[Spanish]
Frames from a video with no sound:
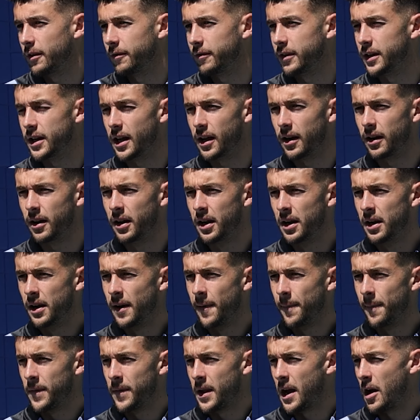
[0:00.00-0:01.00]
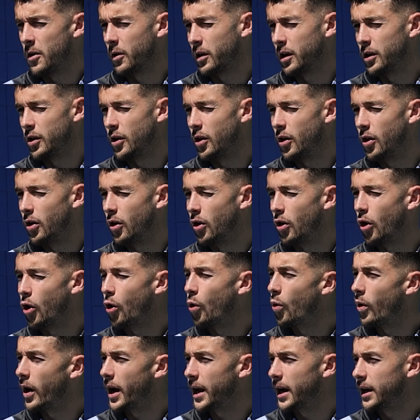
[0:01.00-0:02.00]
Al final, aunque no
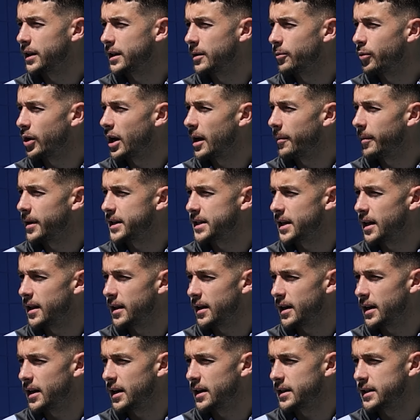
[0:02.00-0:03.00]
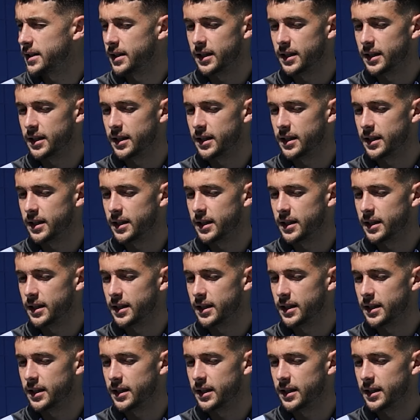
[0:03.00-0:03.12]
jugara la temporada pasada,